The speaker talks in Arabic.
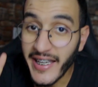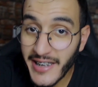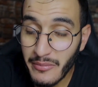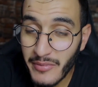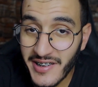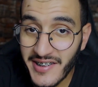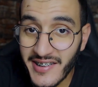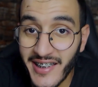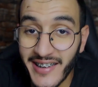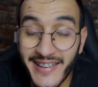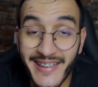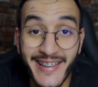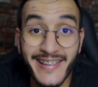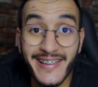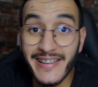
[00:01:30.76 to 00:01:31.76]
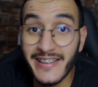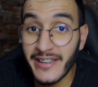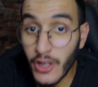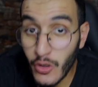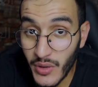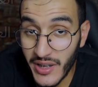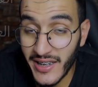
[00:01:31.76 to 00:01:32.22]
هذه المنصه اللي تقدر
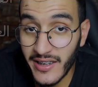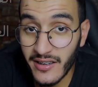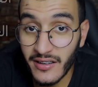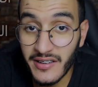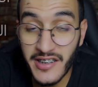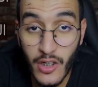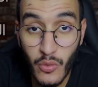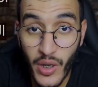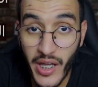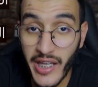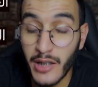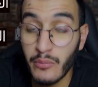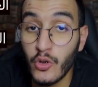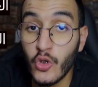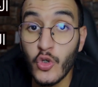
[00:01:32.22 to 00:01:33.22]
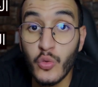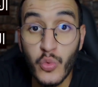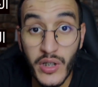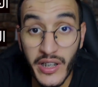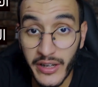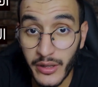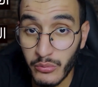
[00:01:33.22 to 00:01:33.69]
تداول عليها سواء
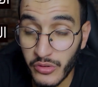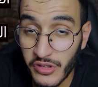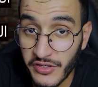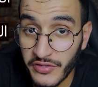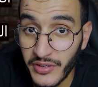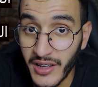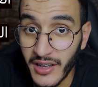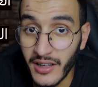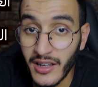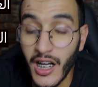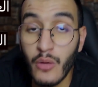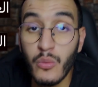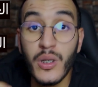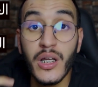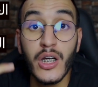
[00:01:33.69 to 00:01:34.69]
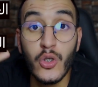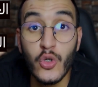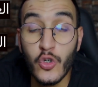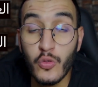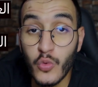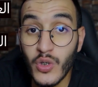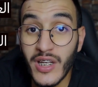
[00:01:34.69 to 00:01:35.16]
بالعمولات المشفره او لا
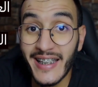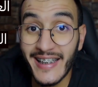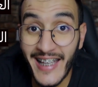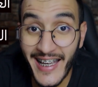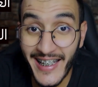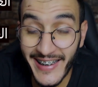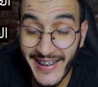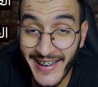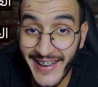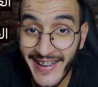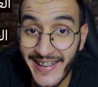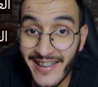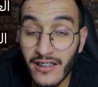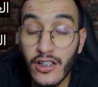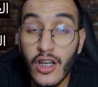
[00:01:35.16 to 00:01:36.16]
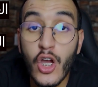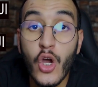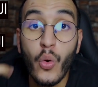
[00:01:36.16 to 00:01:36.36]
العمولات الحقيقيه